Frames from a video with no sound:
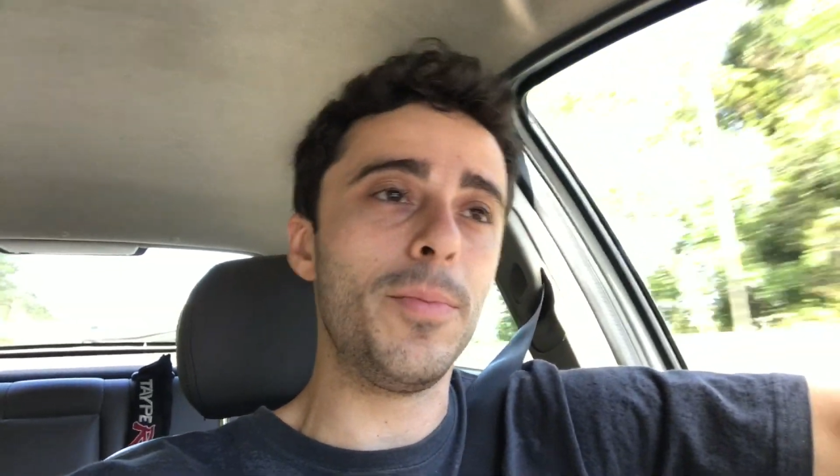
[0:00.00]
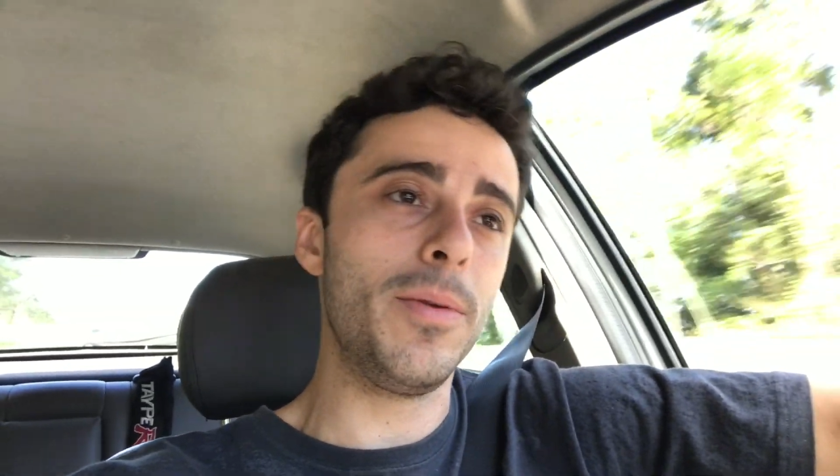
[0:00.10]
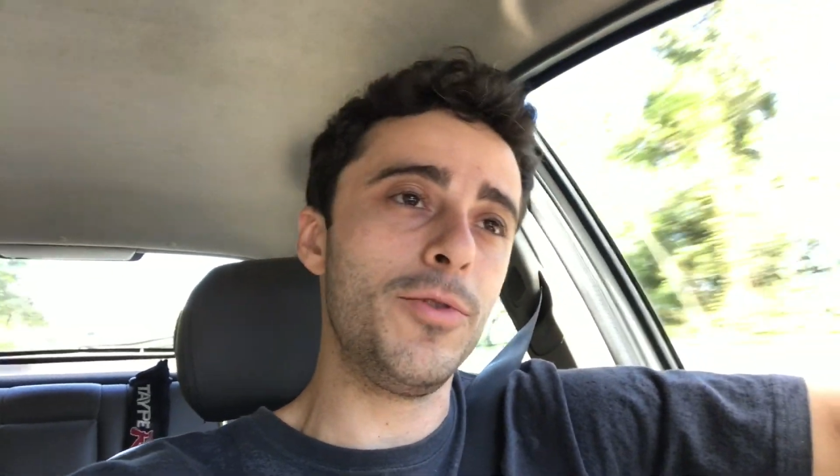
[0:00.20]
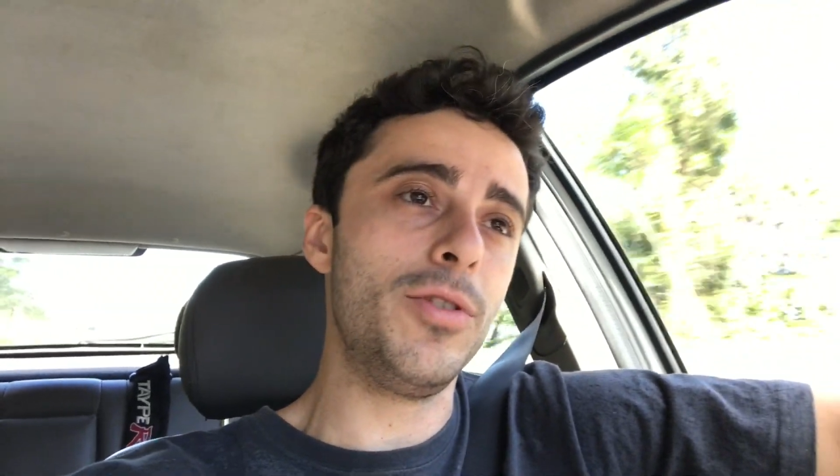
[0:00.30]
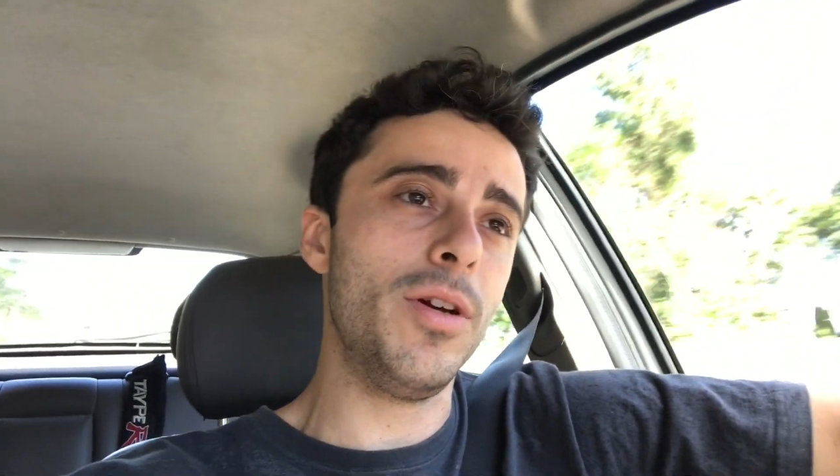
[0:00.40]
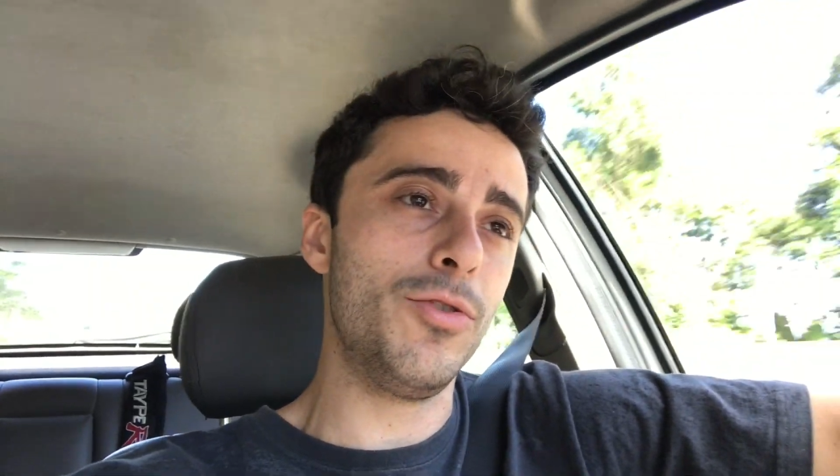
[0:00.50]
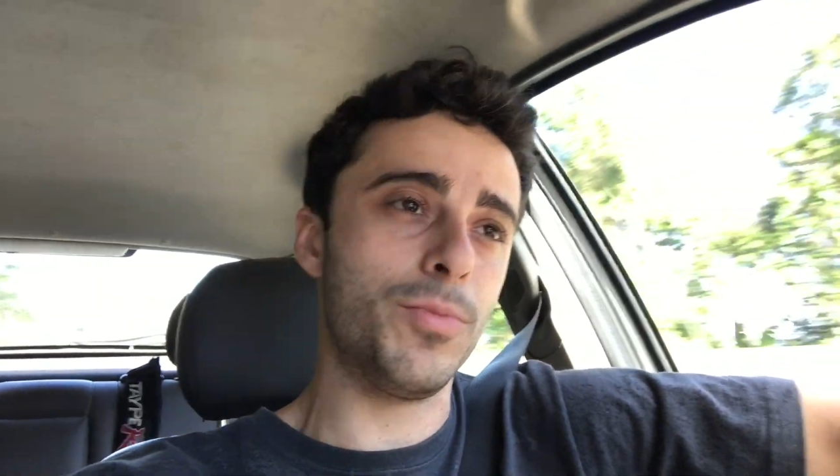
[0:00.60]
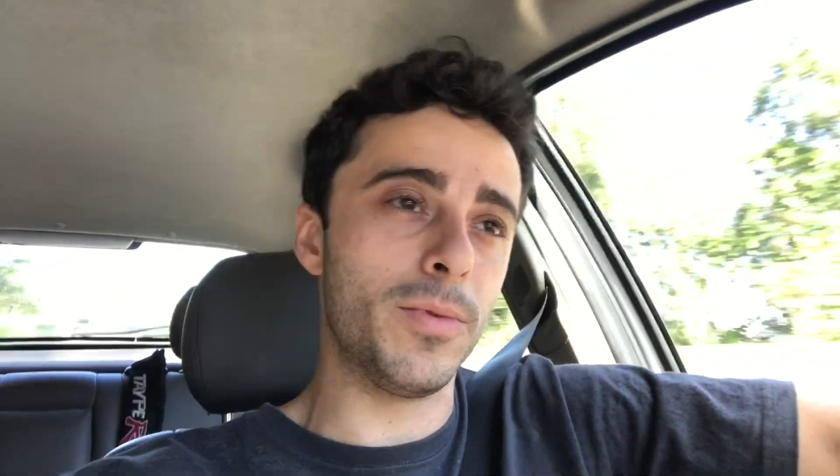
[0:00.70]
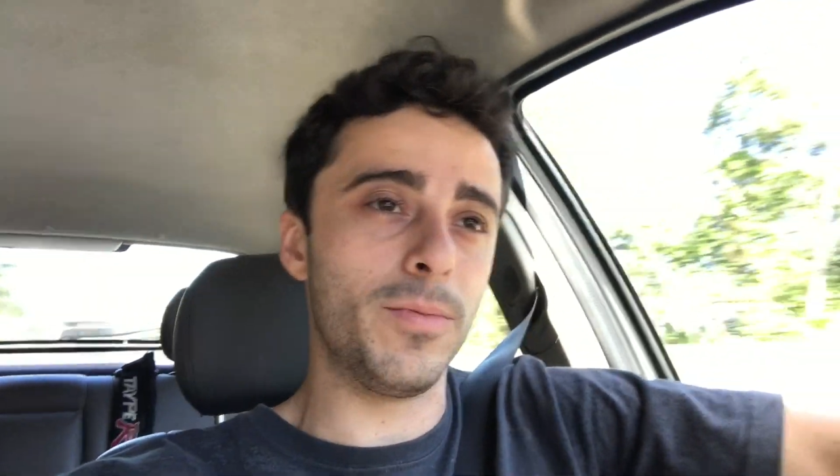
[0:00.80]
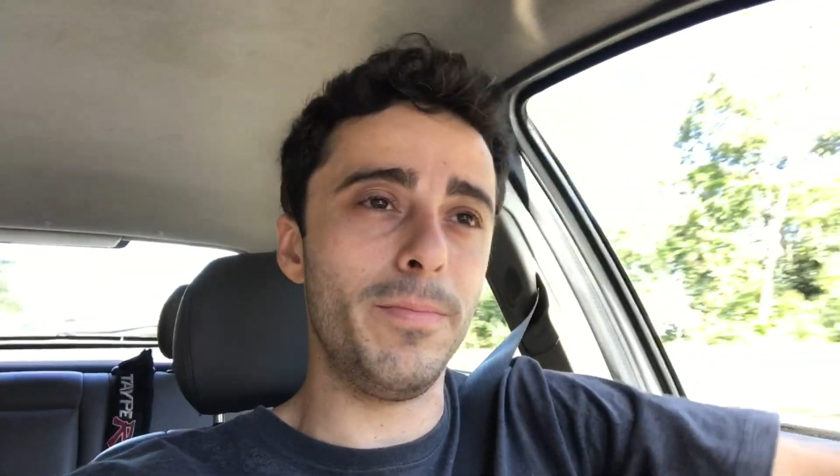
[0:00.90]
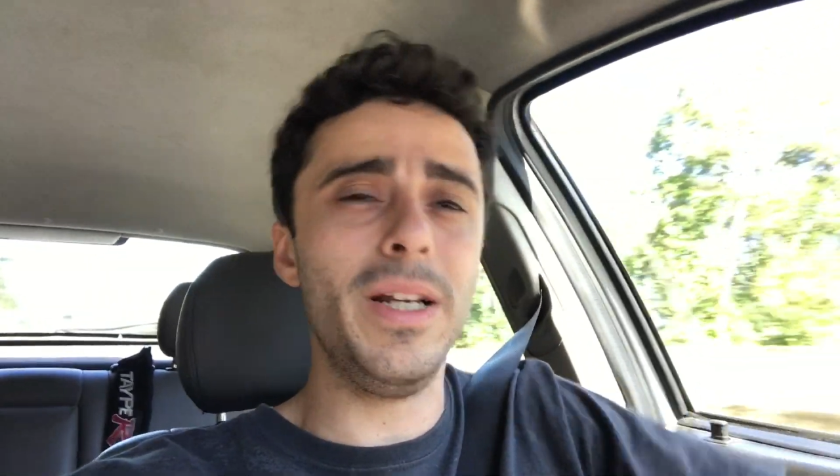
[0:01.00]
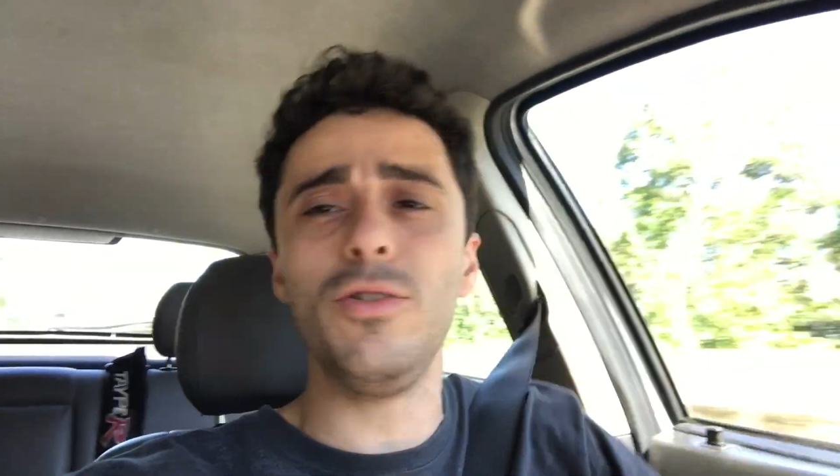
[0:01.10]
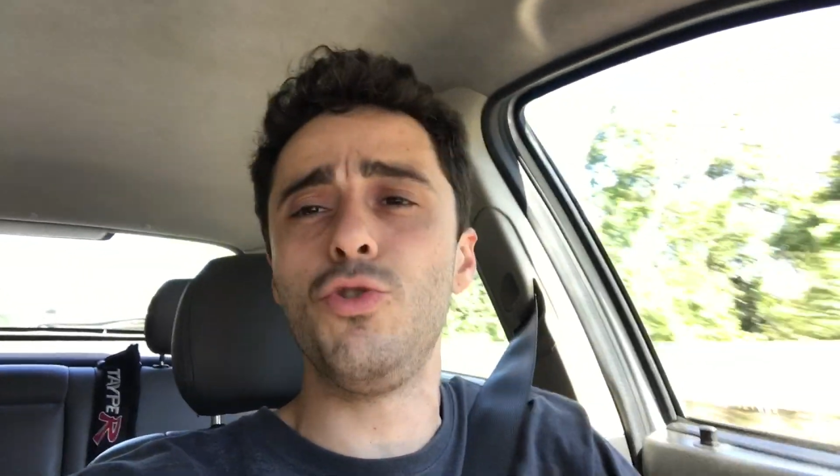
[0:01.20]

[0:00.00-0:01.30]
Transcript: Pelo amor de Deus, brilha no